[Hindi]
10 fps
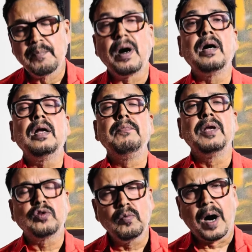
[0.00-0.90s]
मंगल
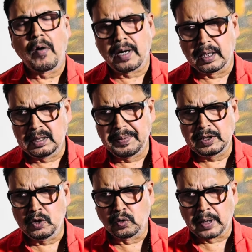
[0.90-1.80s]
मृत्यु भाव का
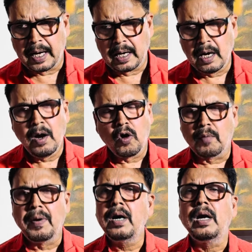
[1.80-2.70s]
अधिपति होता है और
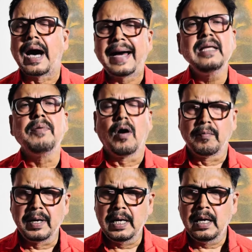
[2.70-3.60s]
मंगल हानि भाव
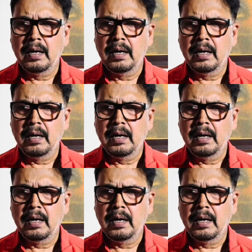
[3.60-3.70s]
में